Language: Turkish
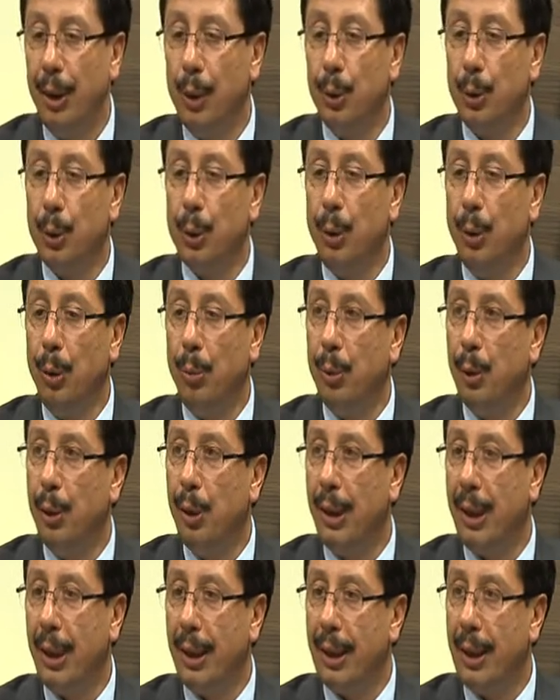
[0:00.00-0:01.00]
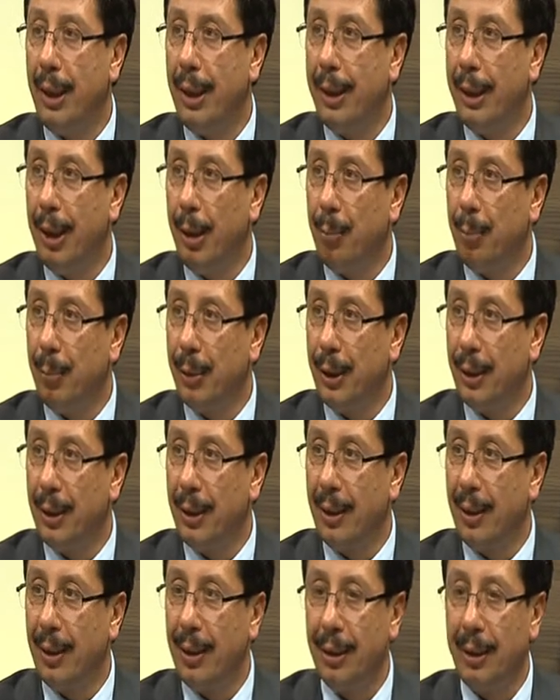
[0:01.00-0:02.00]
Uzun ömürlü ledler
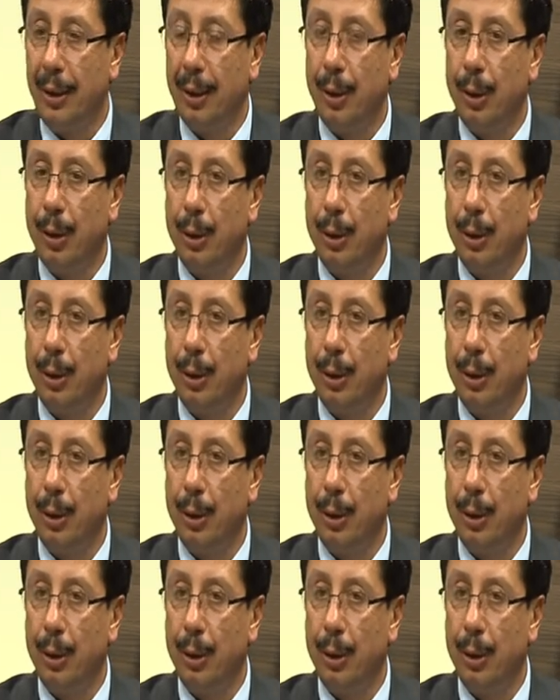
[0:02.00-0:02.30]
yapmıştı. E,